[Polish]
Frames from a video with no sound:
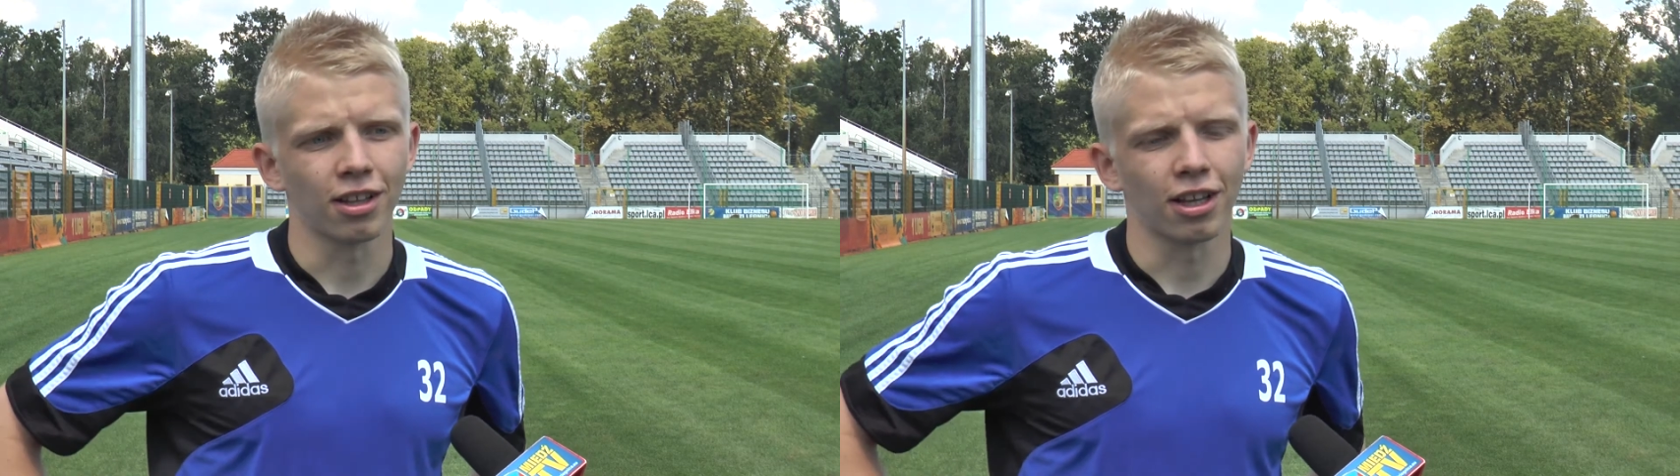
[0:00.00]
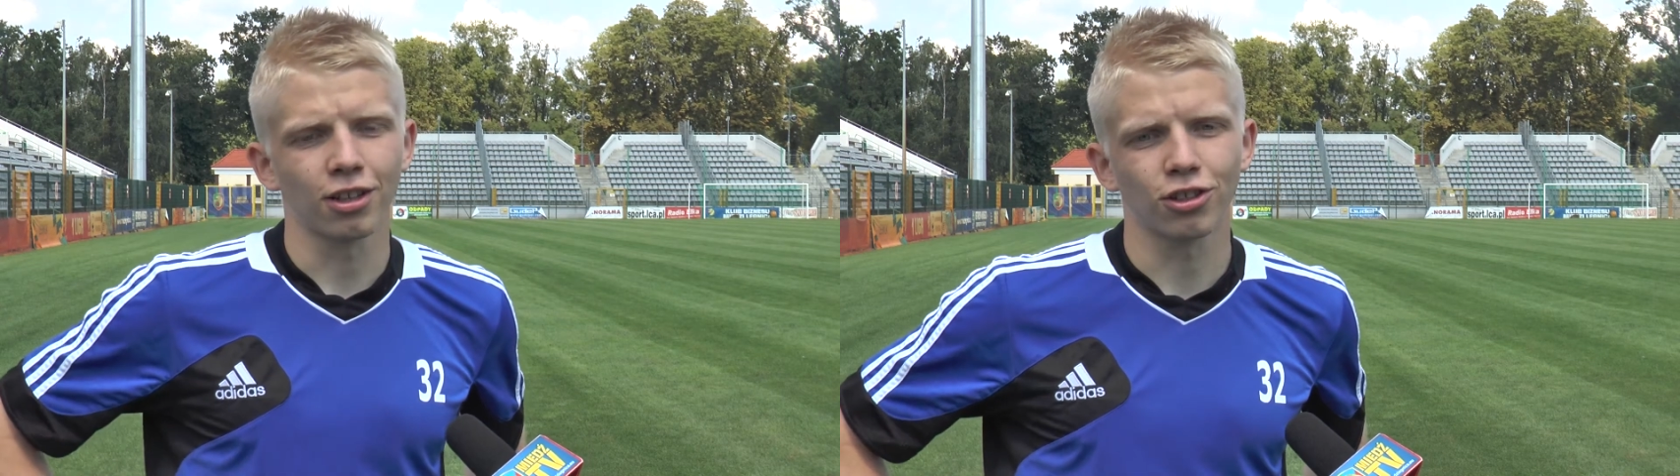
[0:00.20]

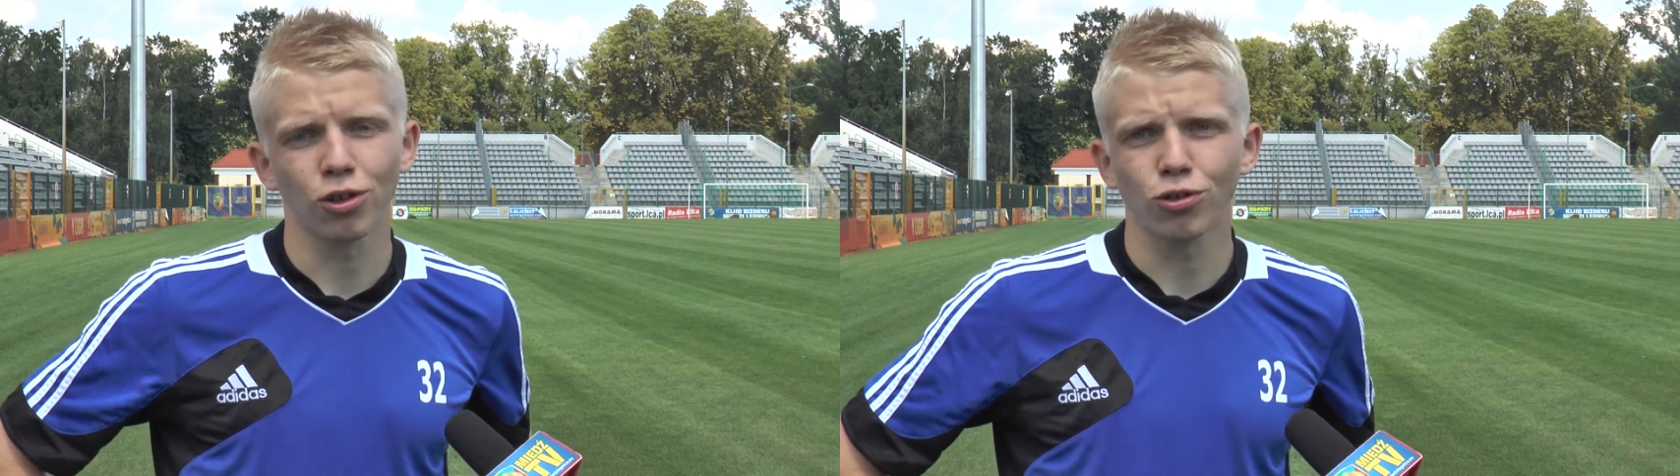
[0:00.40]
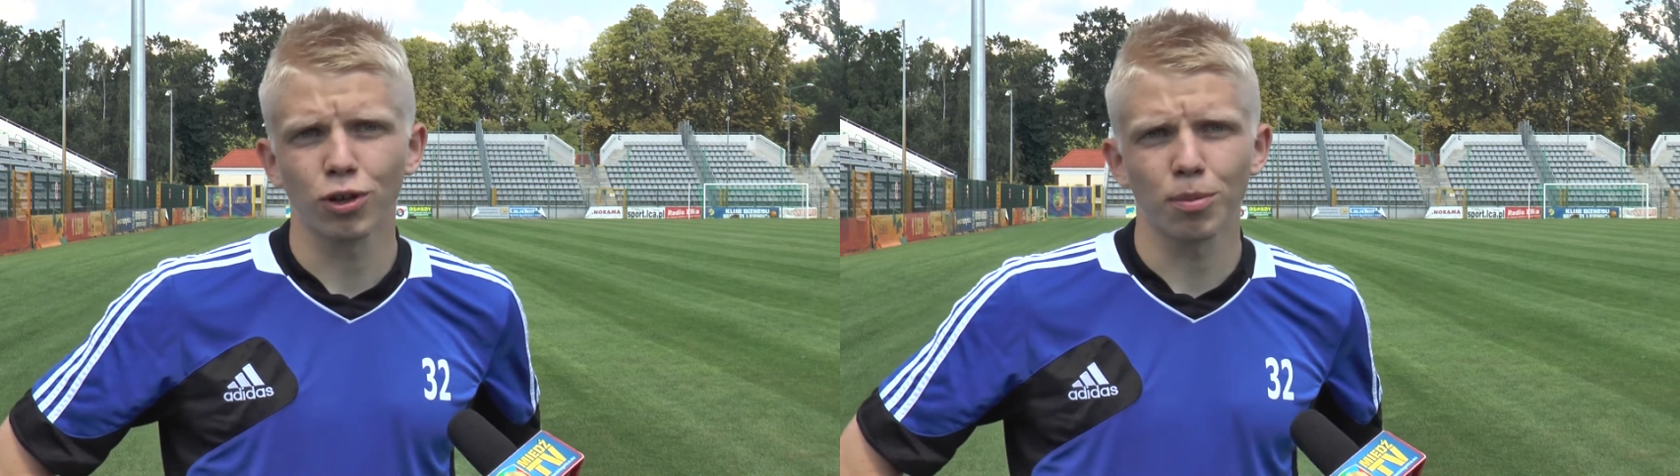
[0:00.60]
No a
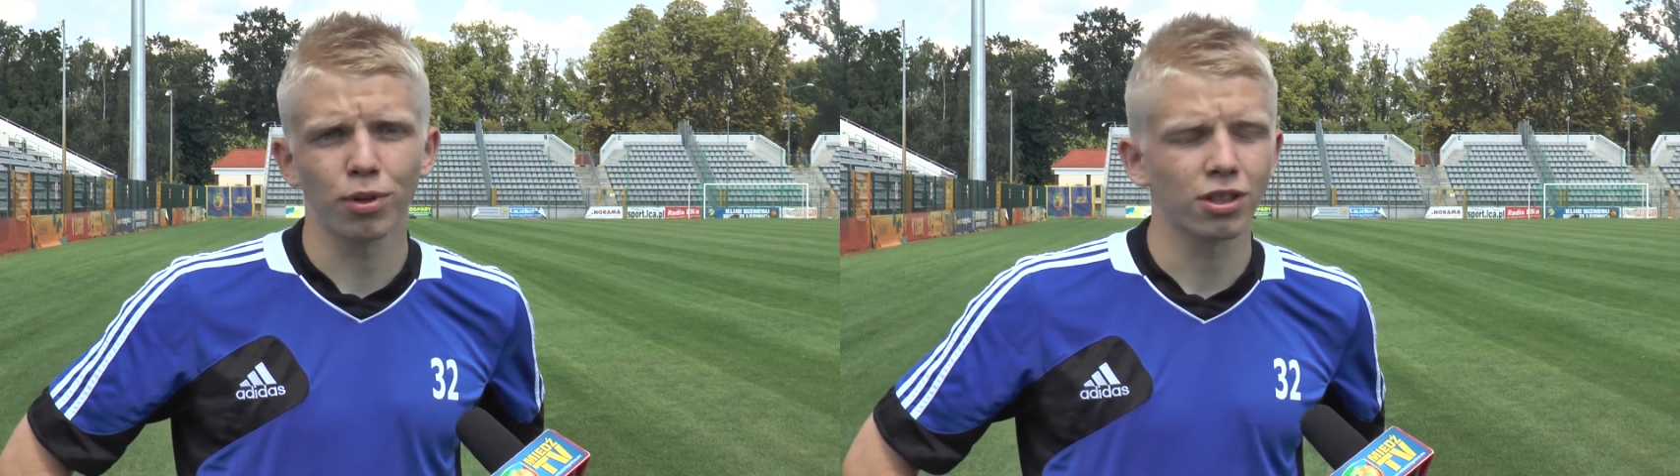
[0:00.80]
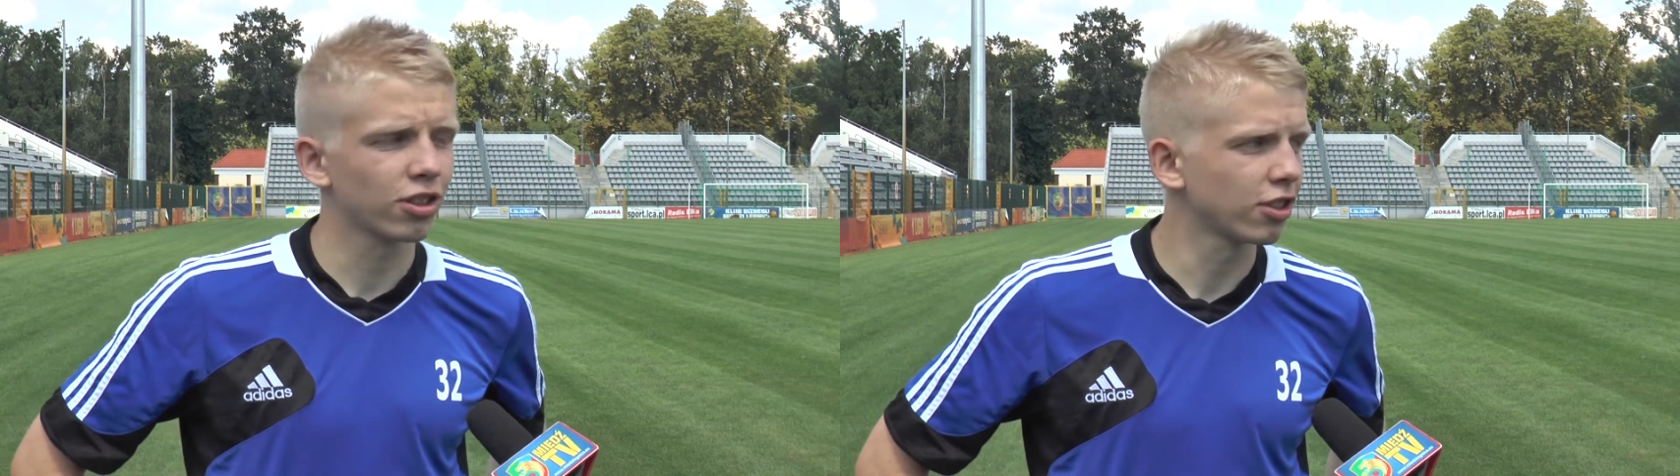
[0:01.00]
czego oczekujemy
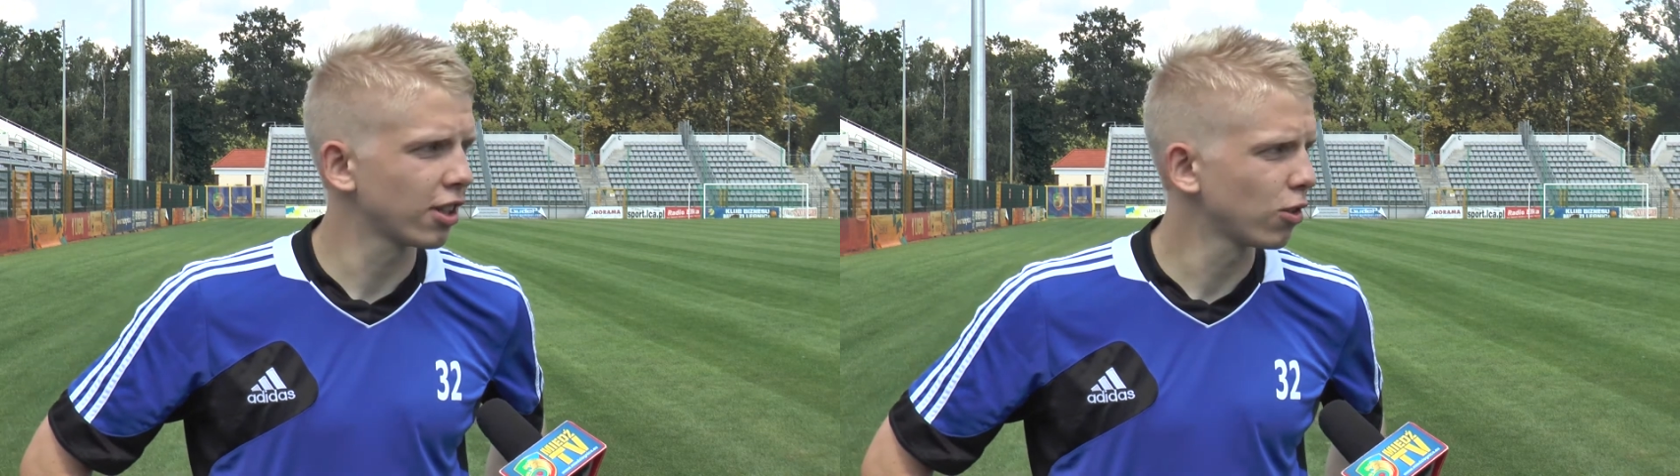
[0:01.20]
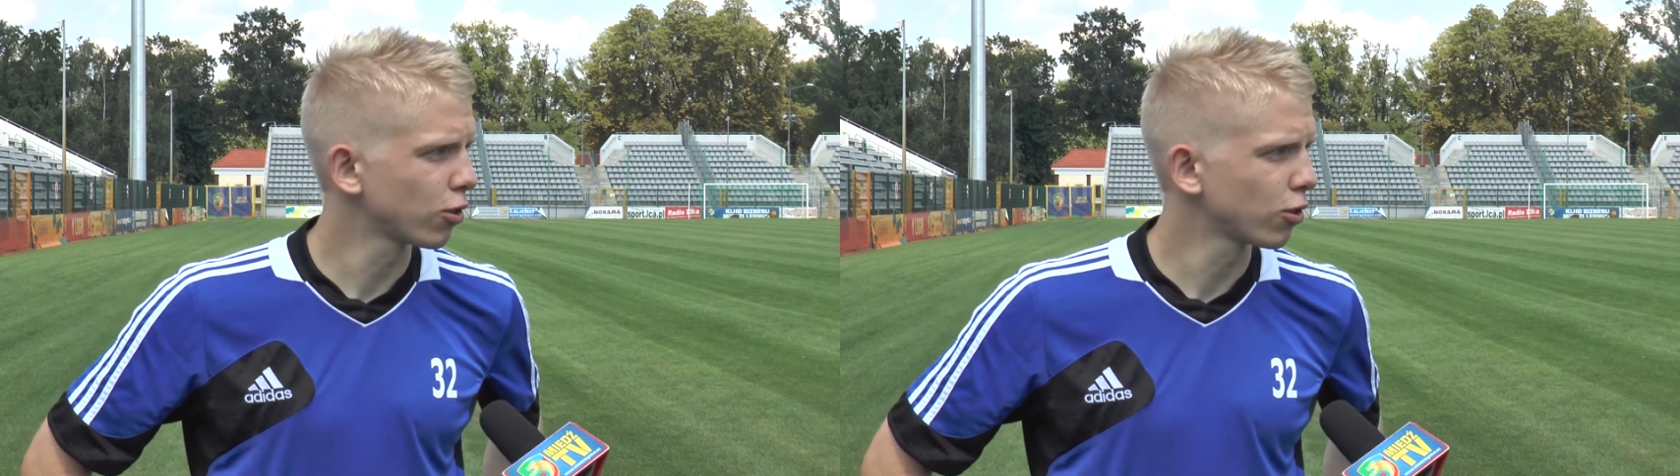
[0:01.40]
po naszej grze?